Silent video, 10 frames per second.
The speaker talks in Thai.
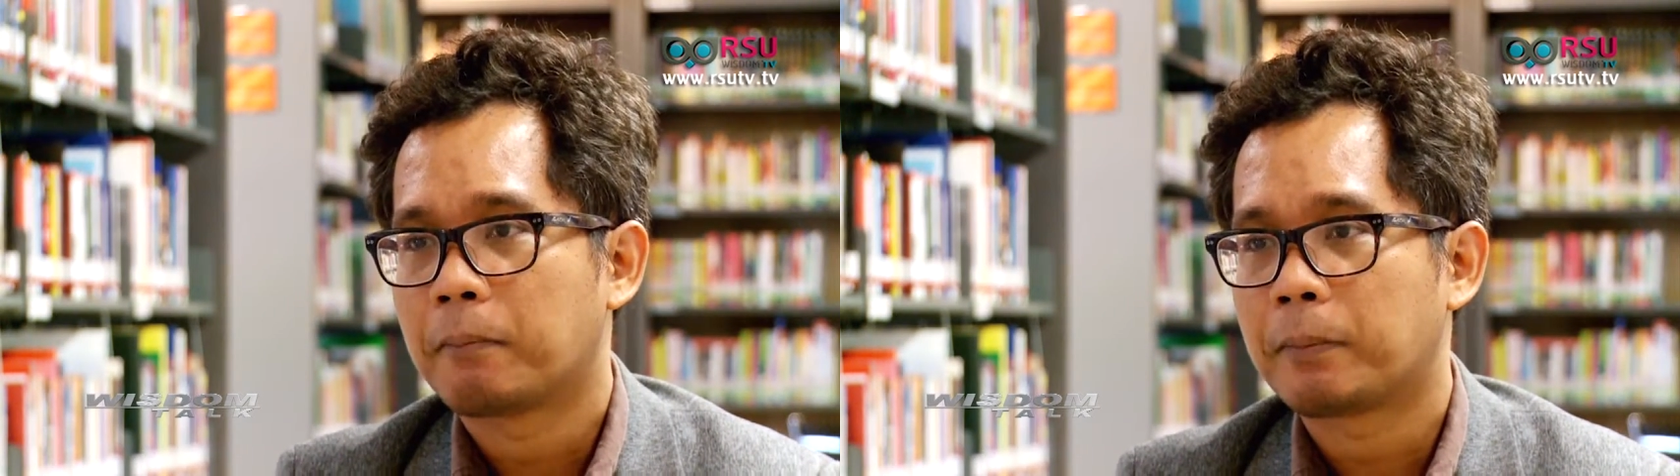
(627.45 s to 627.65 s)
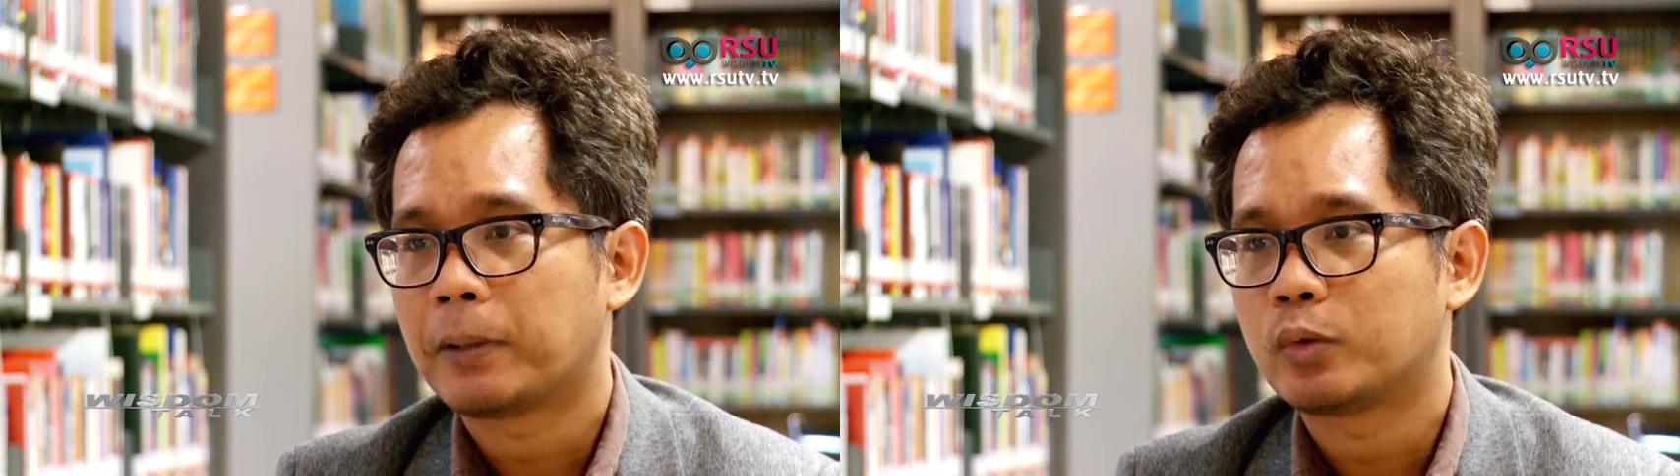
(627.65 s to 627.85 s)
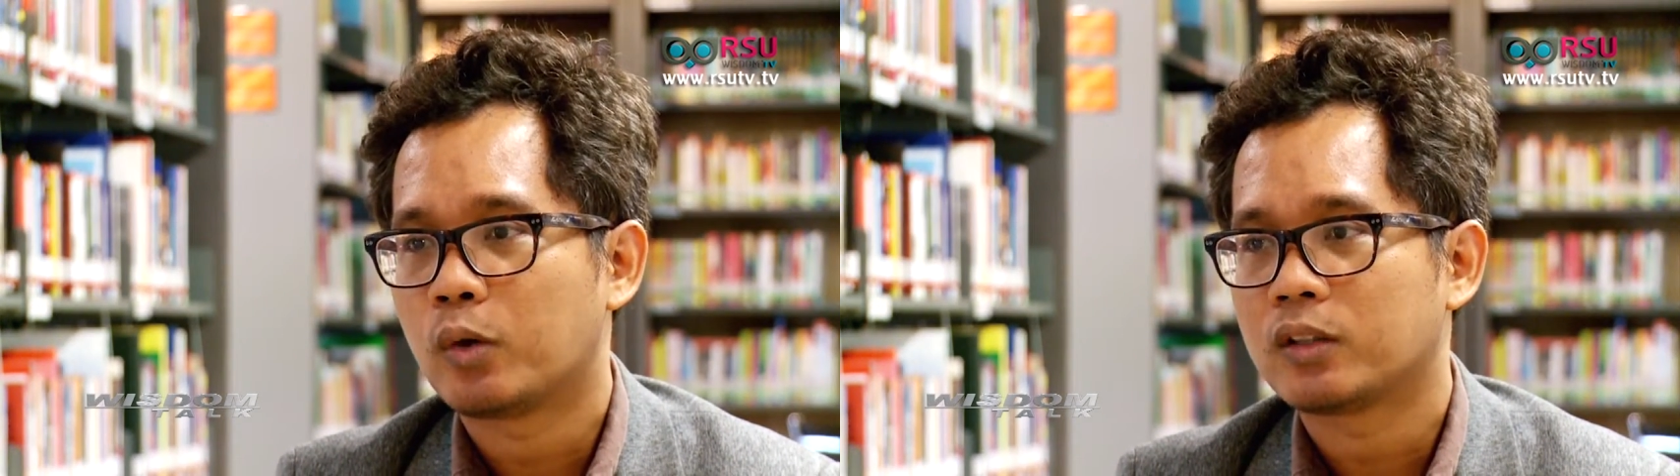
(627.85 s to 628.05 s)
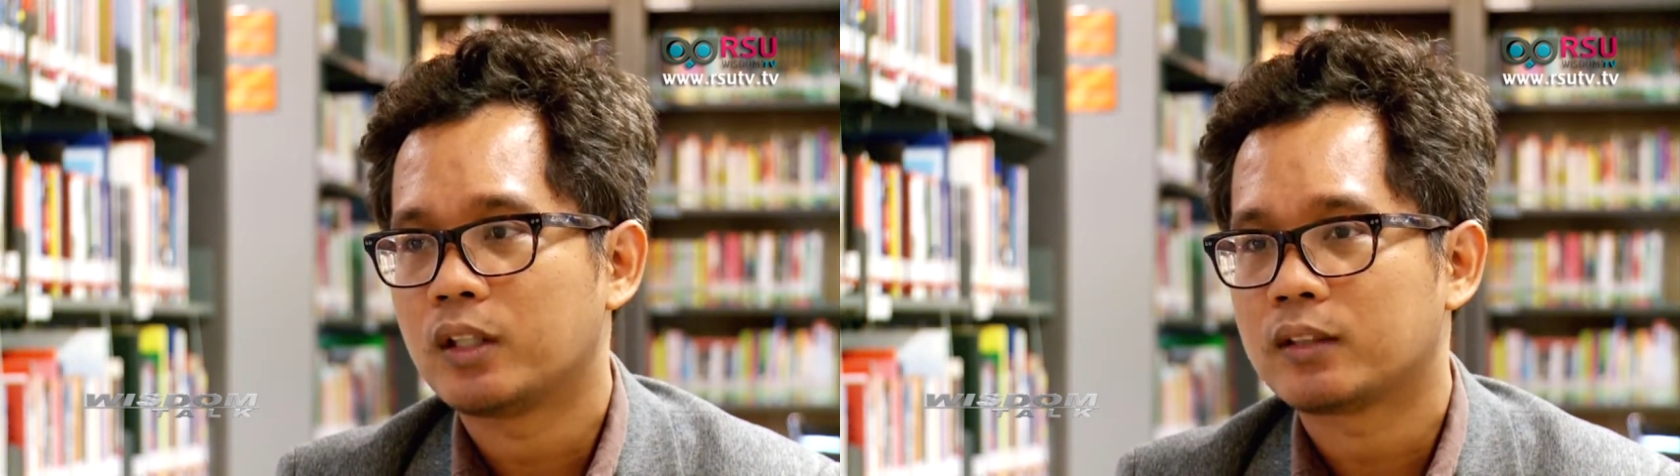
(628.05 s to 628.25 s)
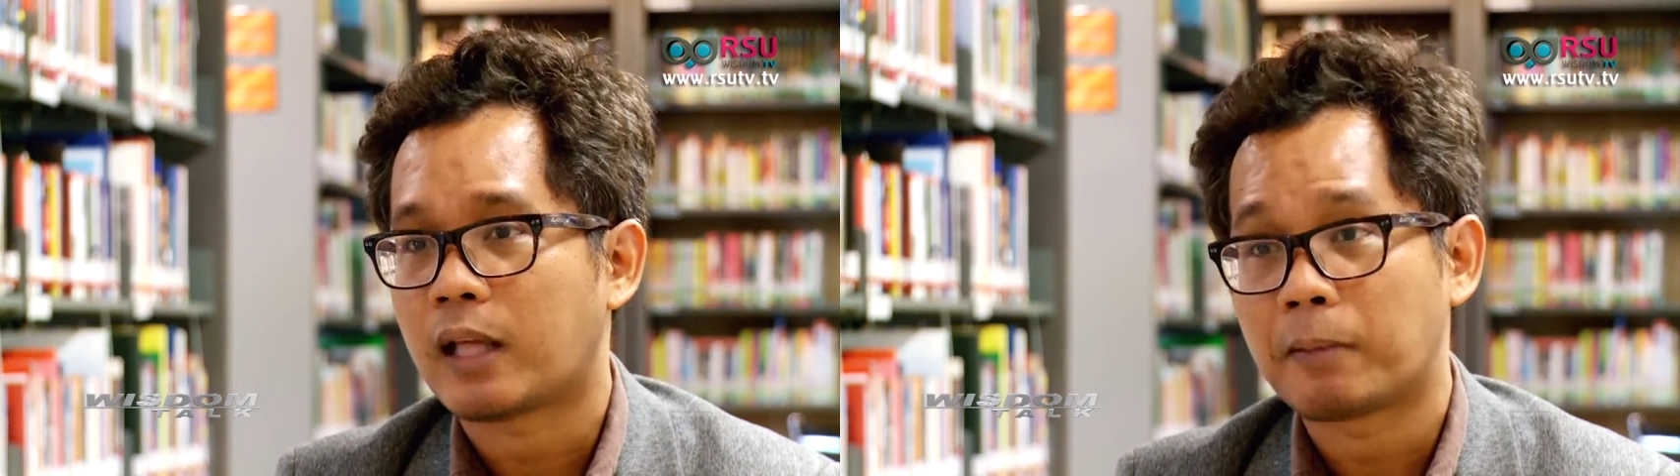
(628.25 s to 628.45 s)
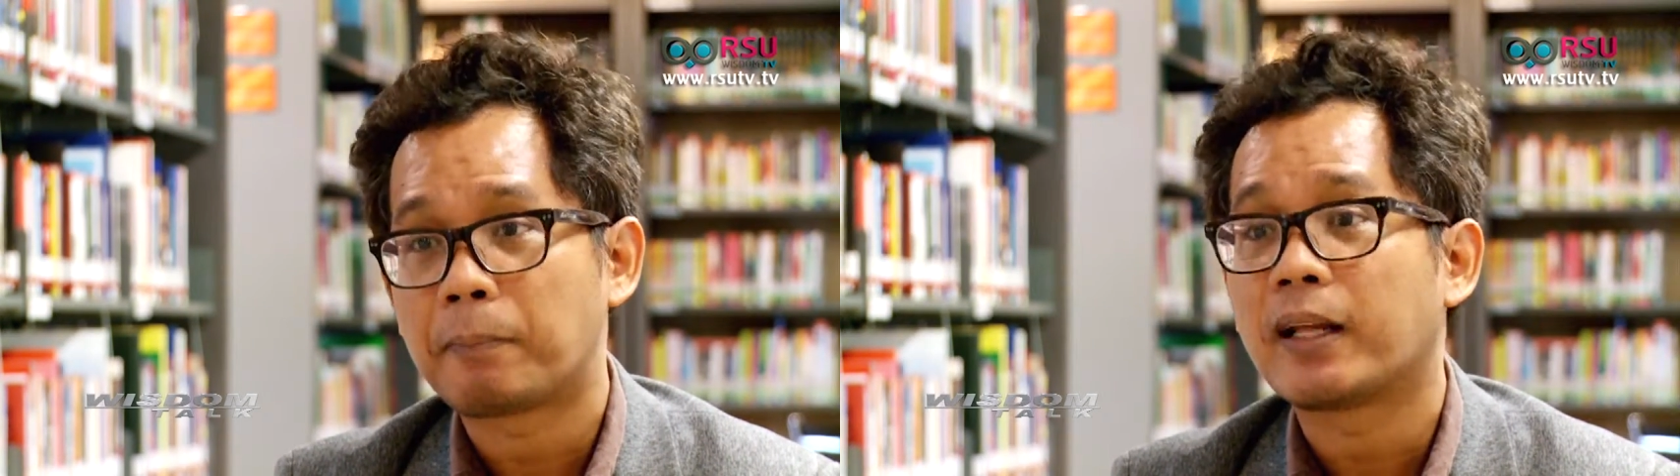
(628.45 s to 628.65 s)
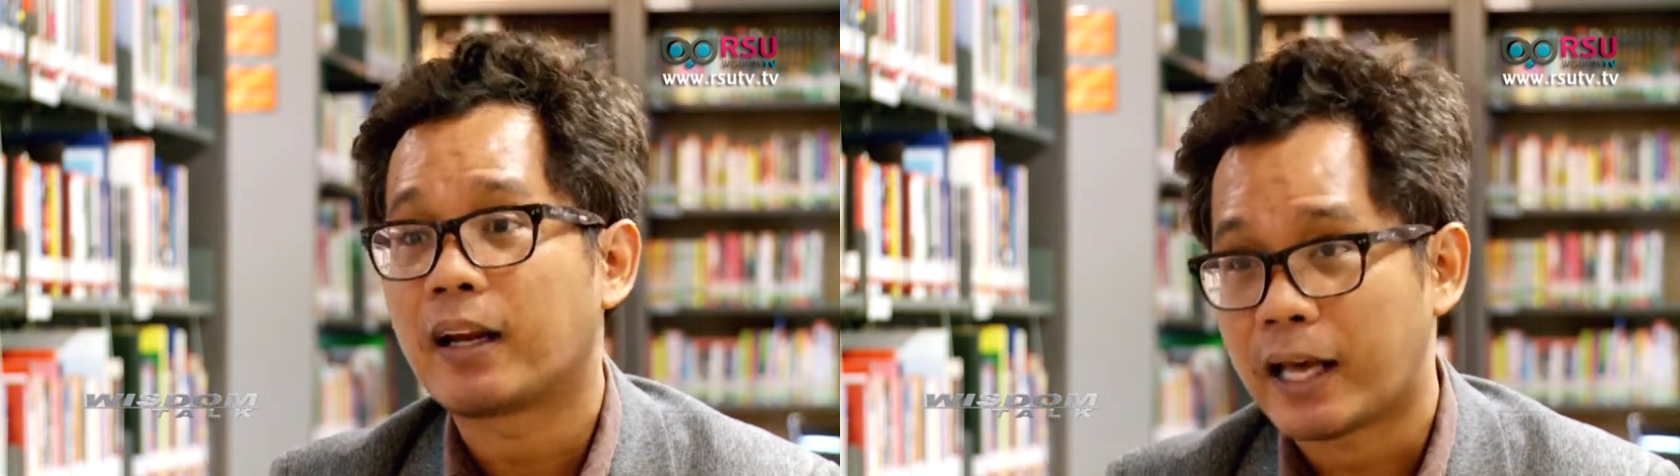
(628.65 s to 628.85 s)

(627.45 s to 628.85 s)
มันเป็นช่วงที่ตามน้ำพริก